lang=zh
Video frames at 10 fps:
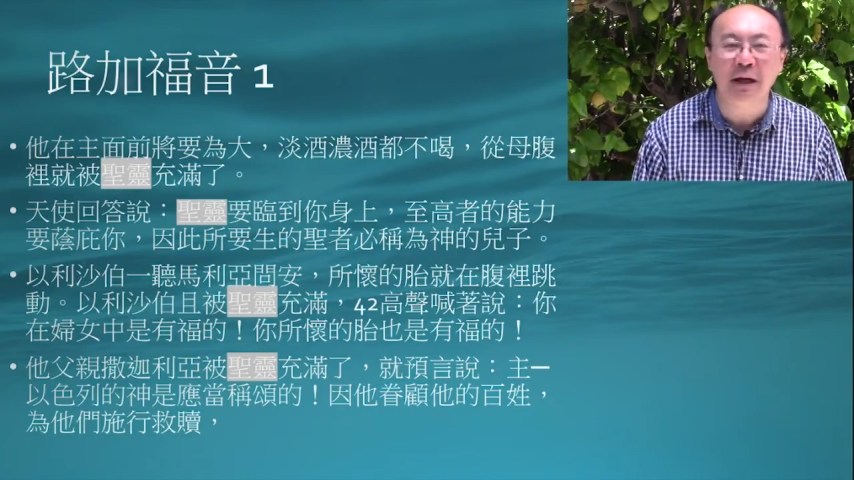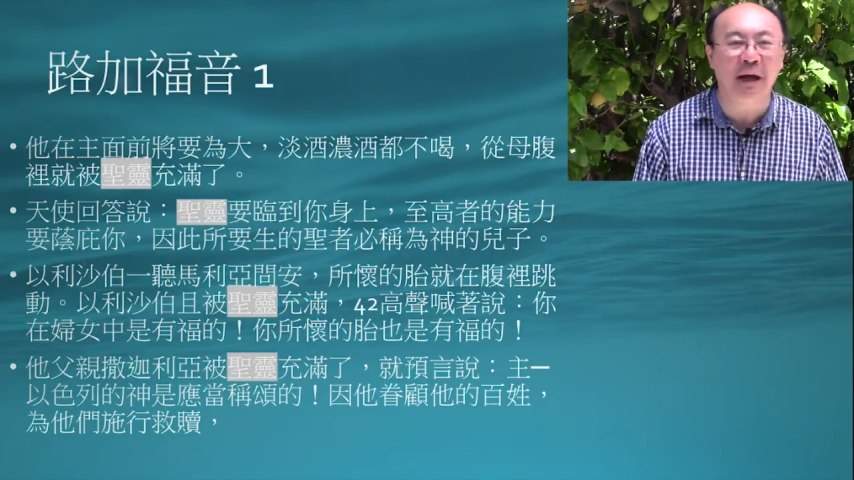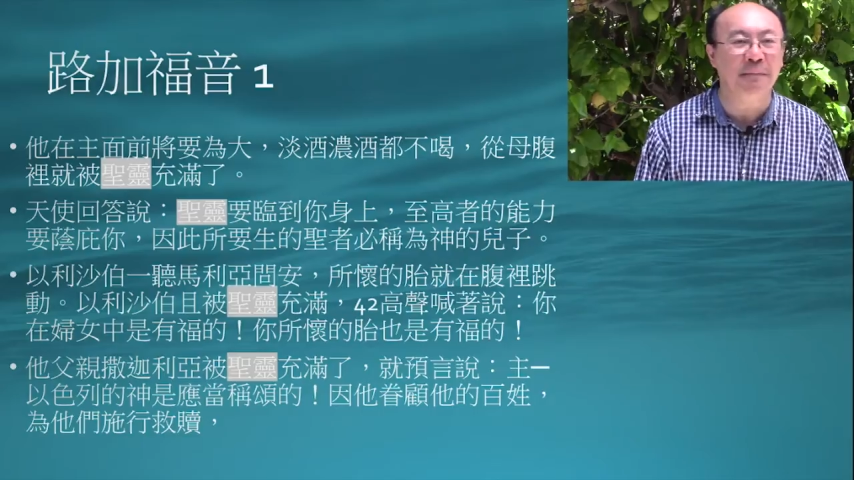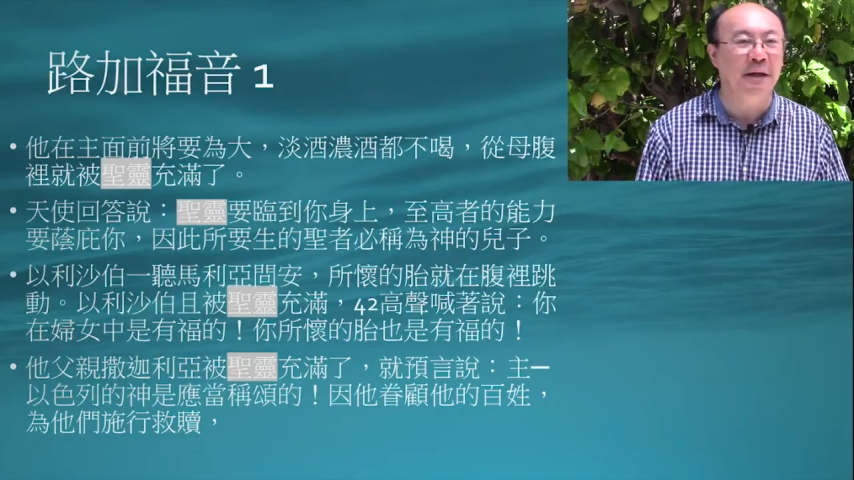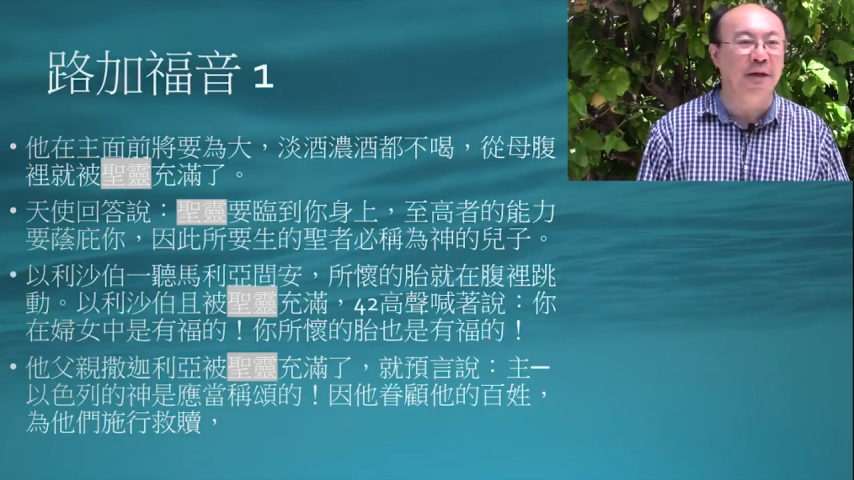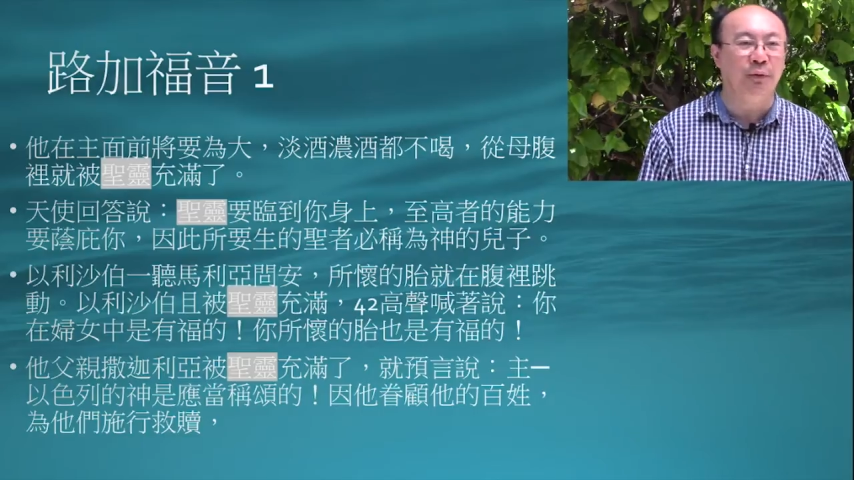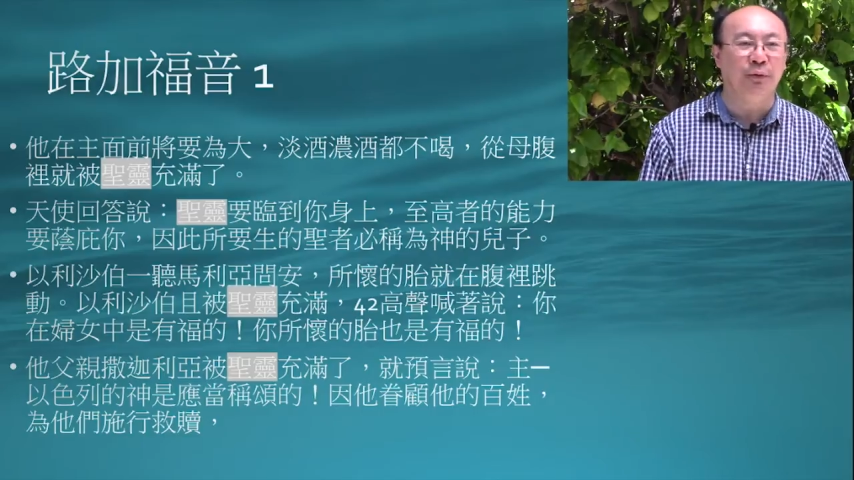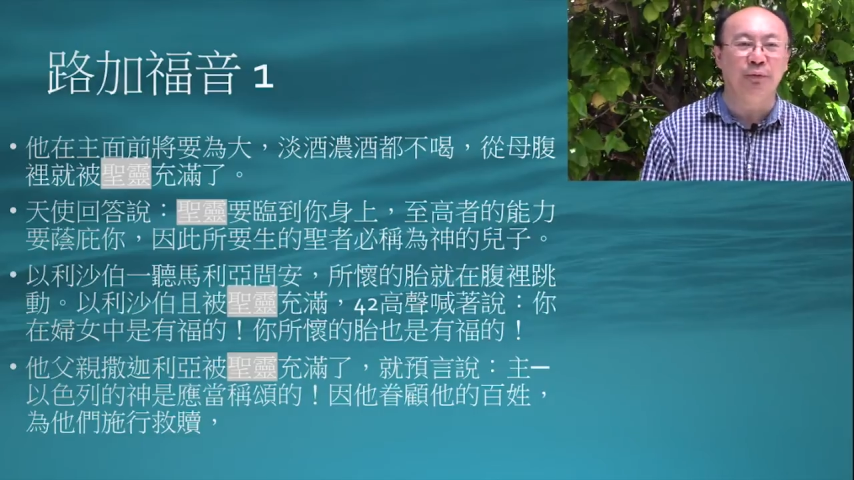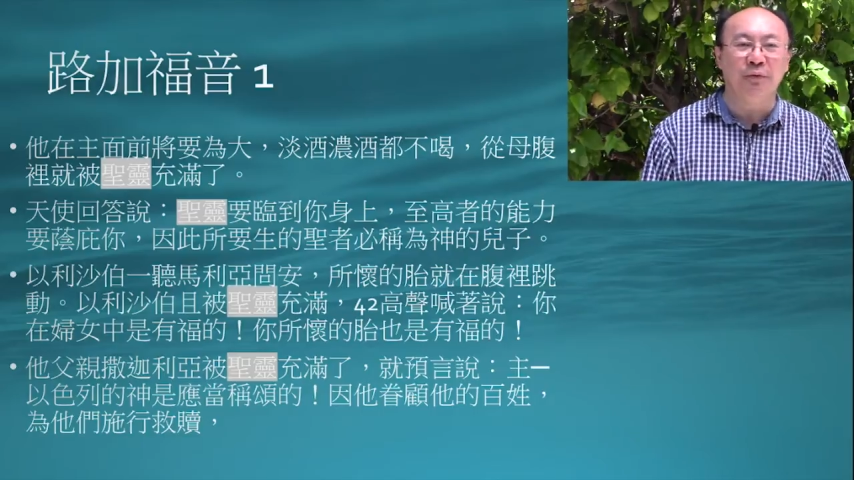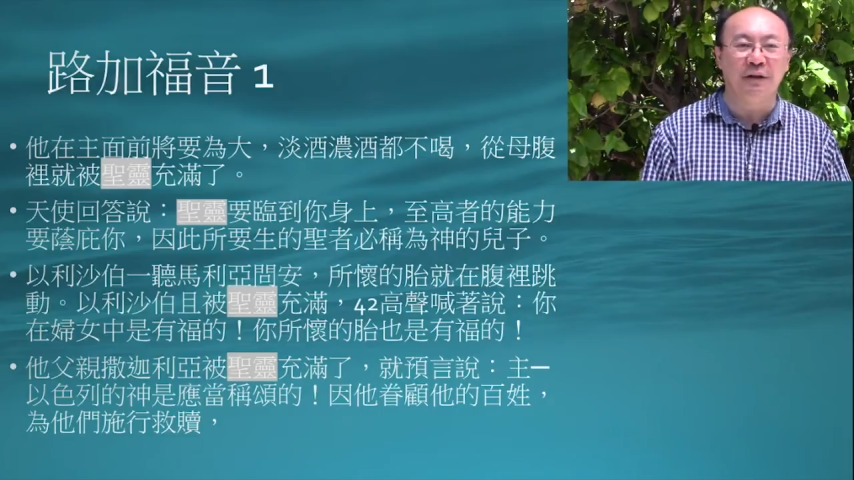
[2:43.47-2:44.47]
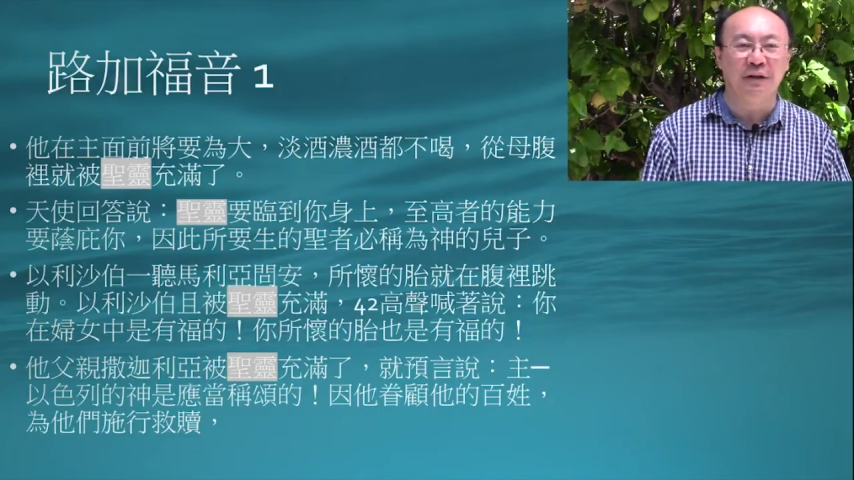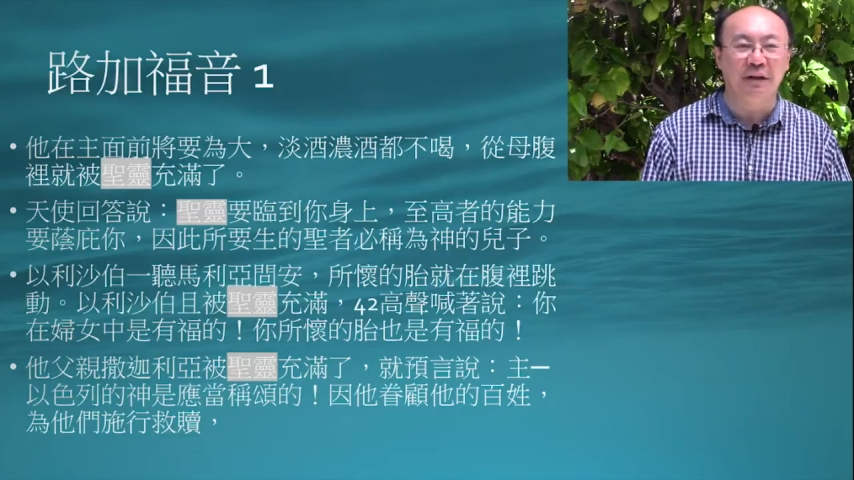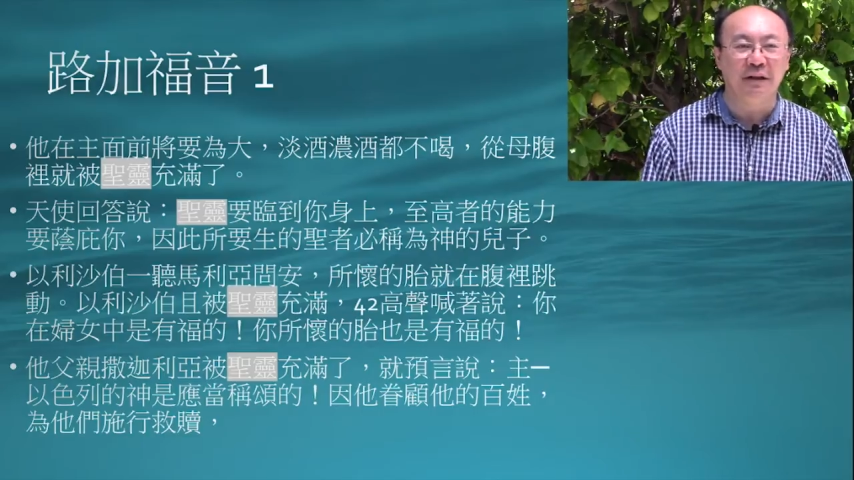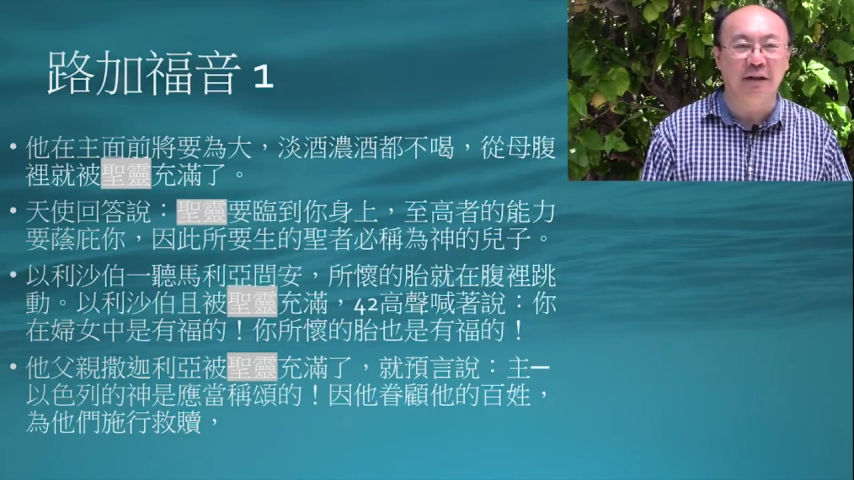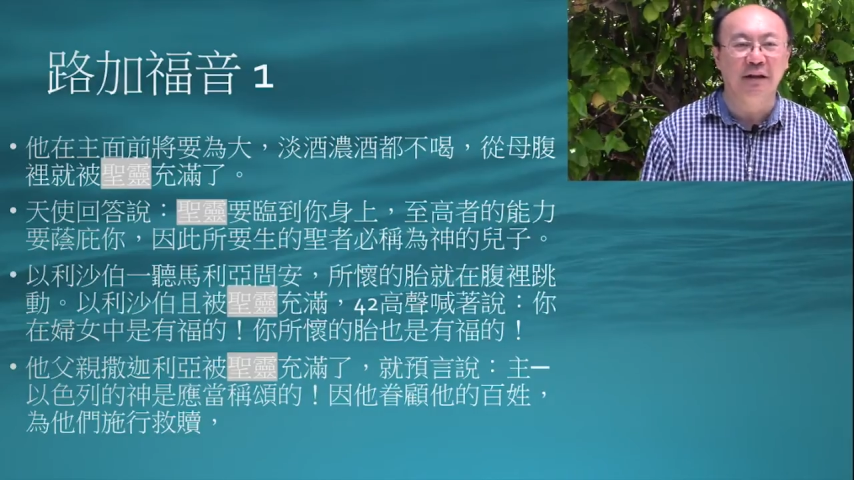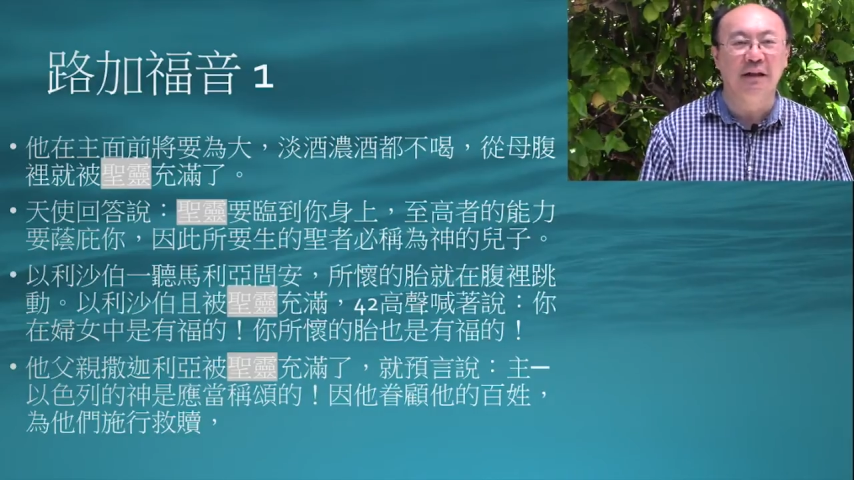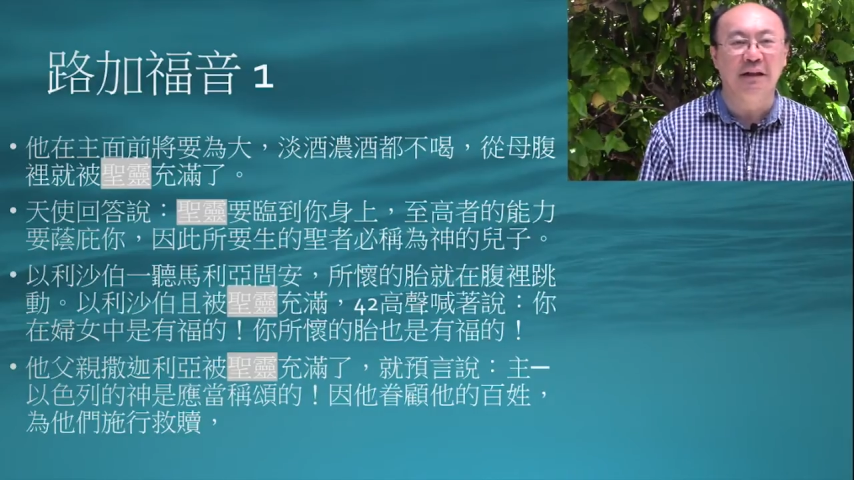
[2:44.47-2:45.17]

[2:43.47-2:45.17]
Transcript: 来没有读过圣经，